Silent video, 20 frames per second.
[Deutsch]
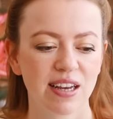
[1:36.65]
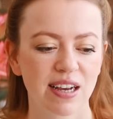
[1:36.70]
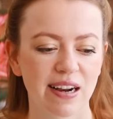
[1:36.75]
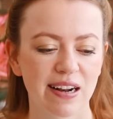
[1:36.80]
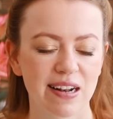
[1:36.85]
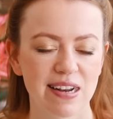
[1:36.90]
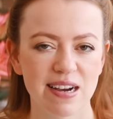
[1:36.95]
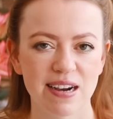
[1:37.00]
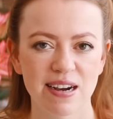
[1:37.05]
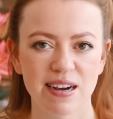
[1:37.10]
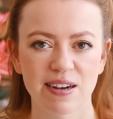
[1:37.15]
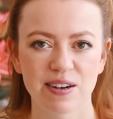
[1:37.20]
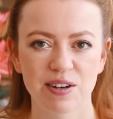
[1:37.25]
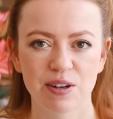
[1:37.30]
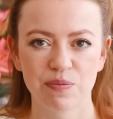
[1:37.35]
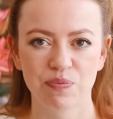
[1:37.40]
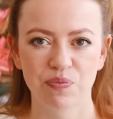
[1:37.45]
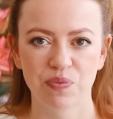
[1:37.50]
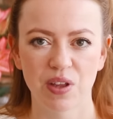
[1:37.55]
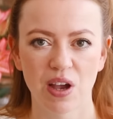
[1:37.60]

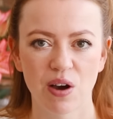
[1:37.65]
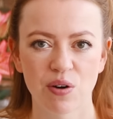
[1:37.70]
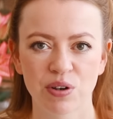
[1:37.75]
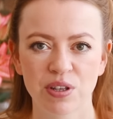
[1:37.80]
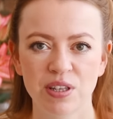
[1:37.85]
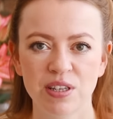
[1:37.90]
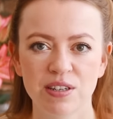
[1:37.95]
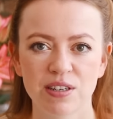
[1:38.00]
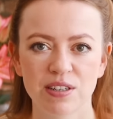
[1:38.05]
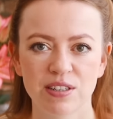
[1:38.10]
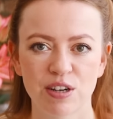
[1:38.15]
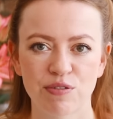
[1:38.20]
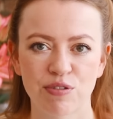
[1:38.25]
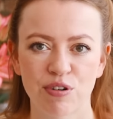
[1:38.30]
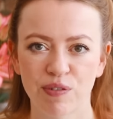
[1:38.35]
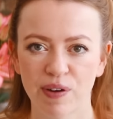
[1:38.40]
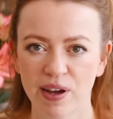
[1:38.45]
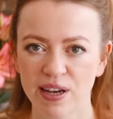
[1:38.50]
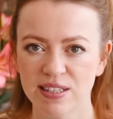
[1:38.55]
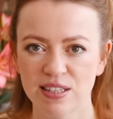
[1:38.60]
Klar, ähm, auch hier der
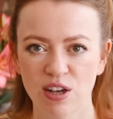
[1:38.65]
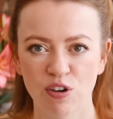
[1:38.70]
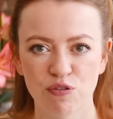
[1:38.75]
Verweis